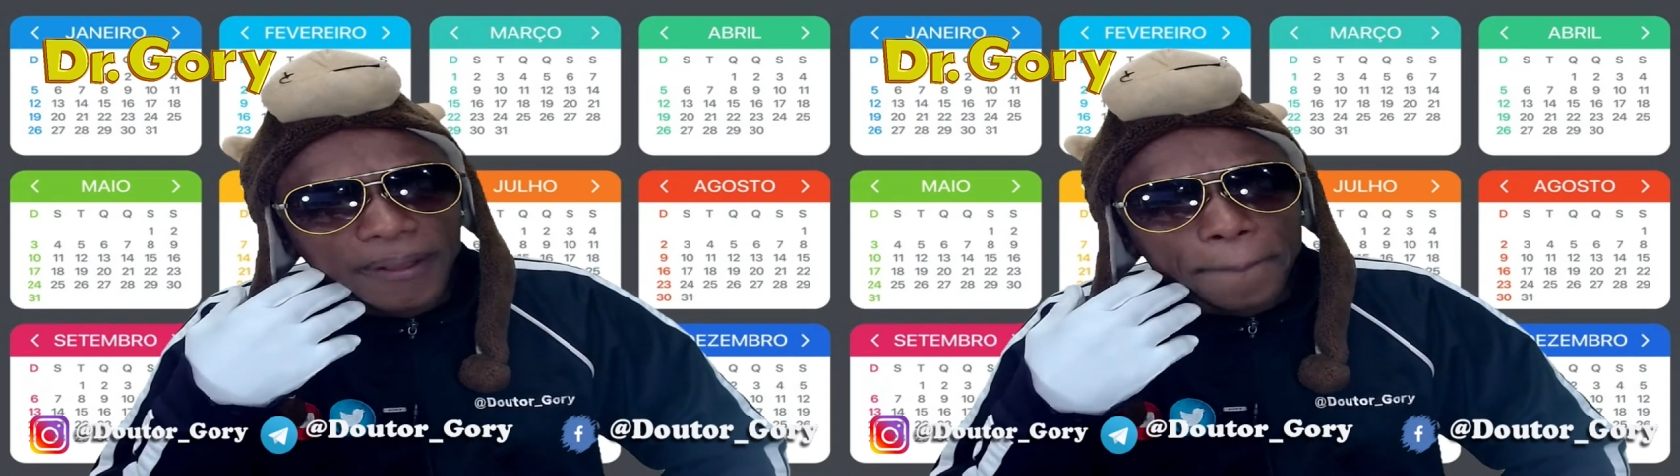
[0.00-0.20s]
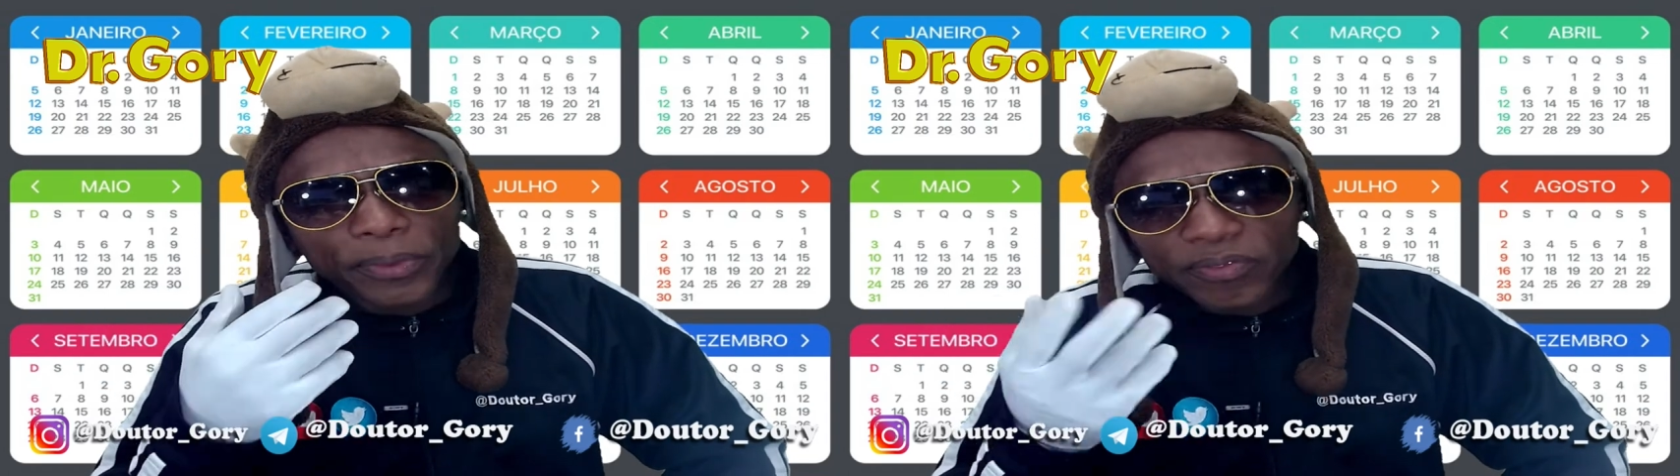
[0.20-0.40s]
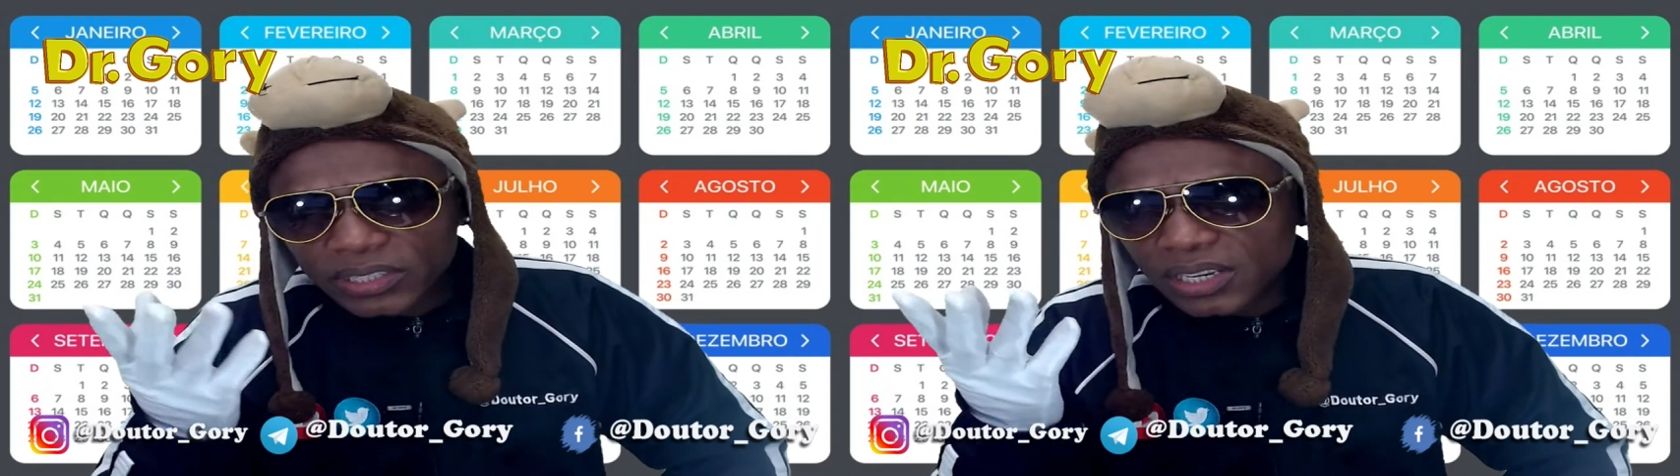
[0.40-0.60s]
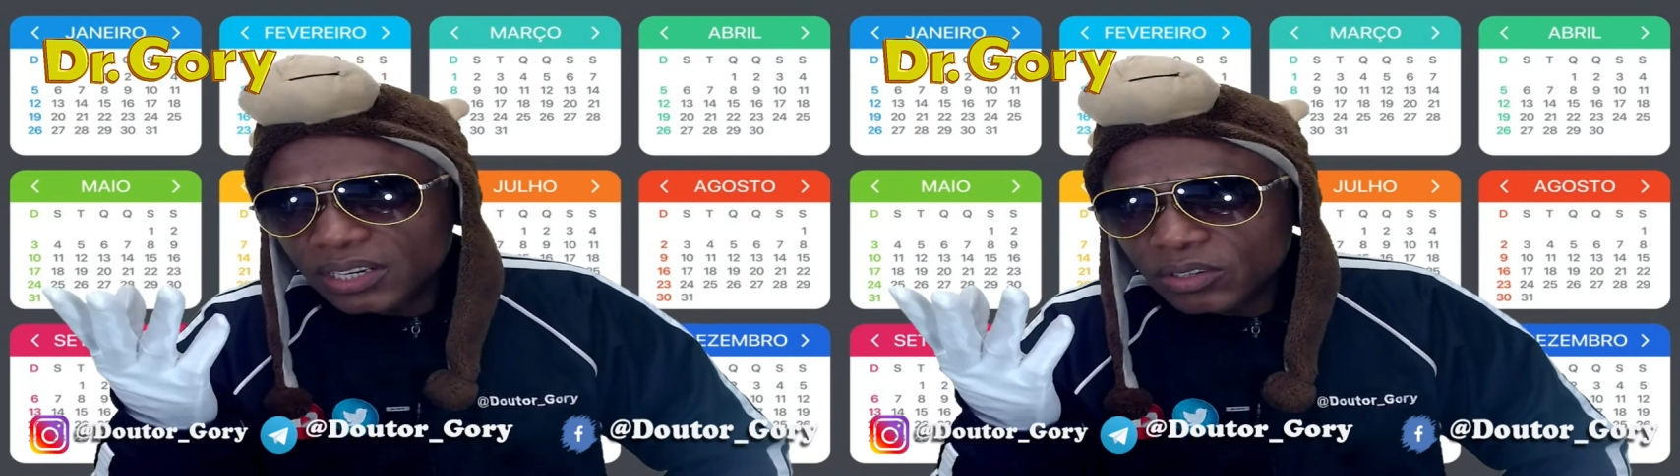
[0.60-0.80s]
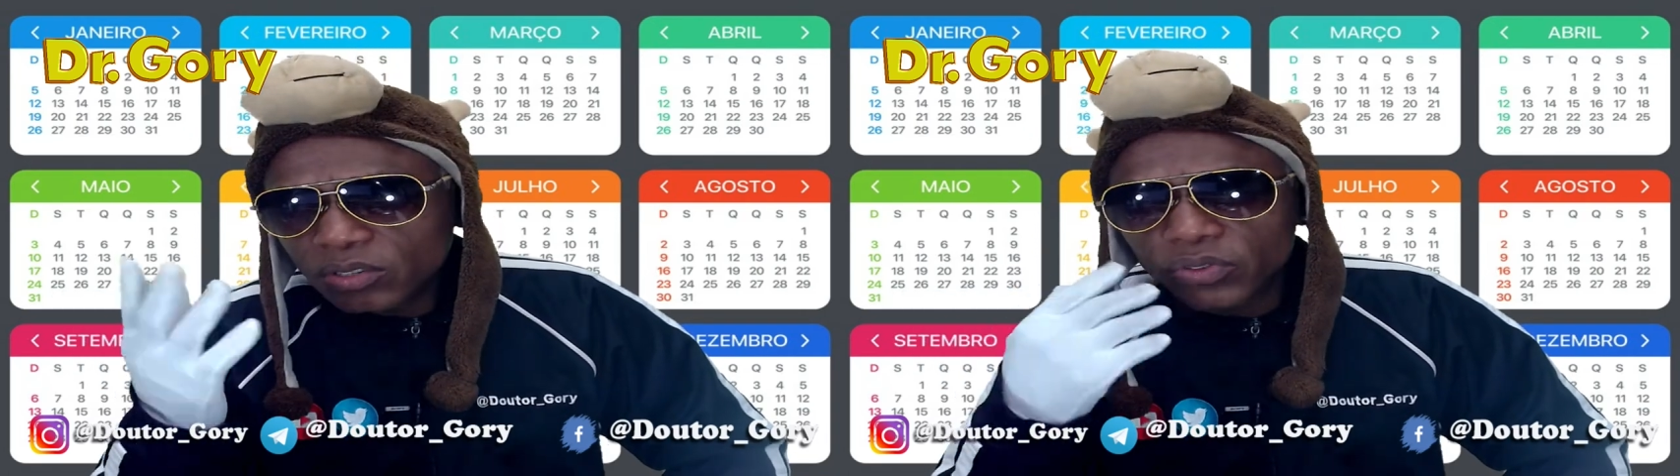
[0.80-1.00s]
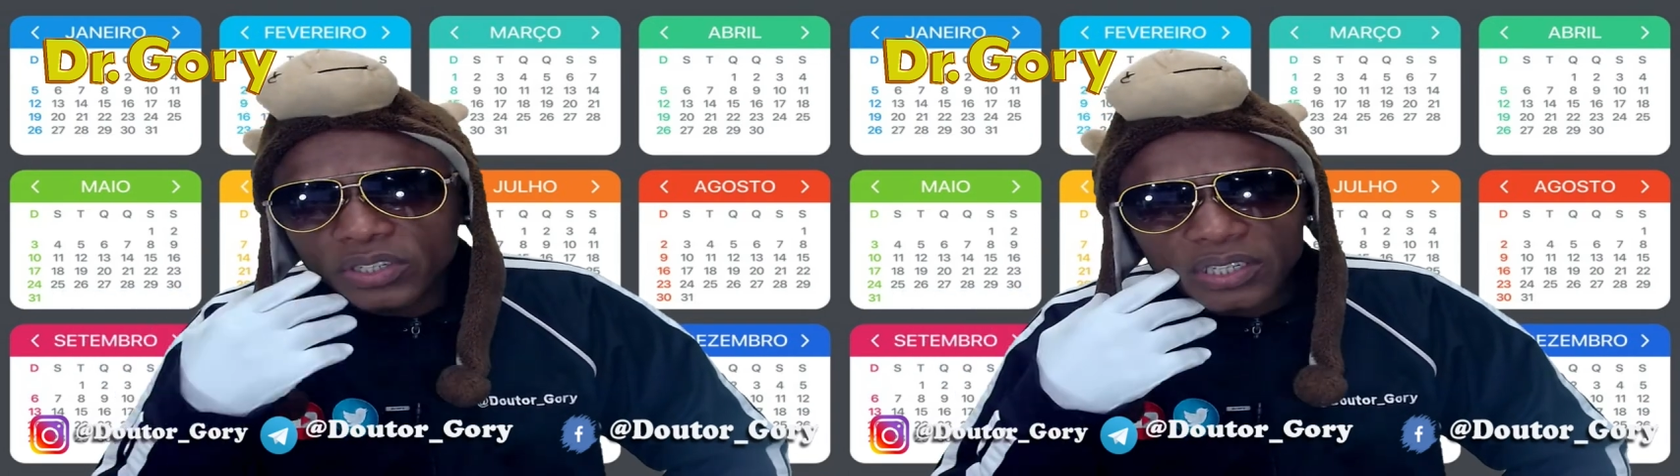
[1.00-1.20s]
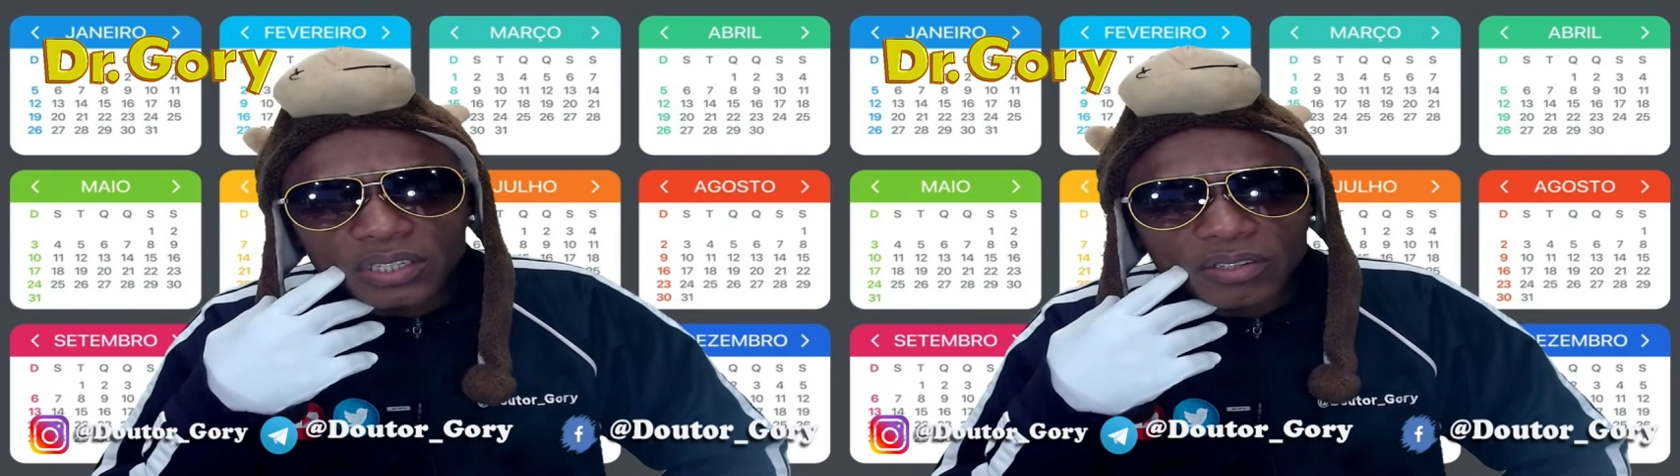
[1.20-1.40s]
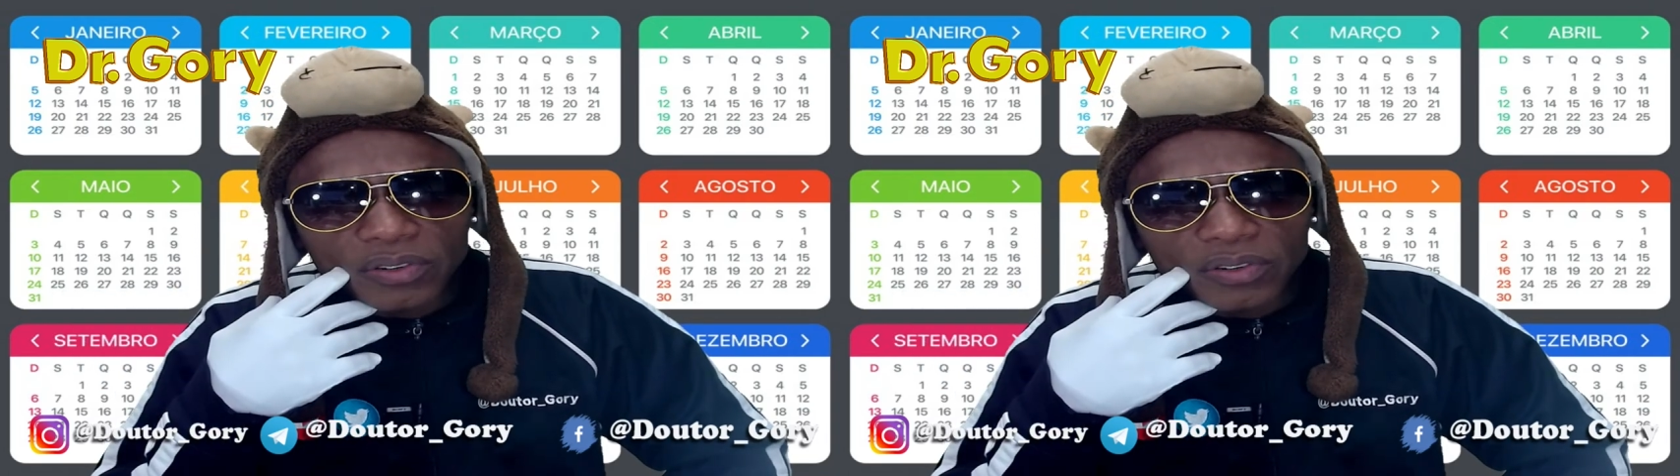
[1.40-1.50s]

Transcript: Não é fazer que nem nos vídeos que a gente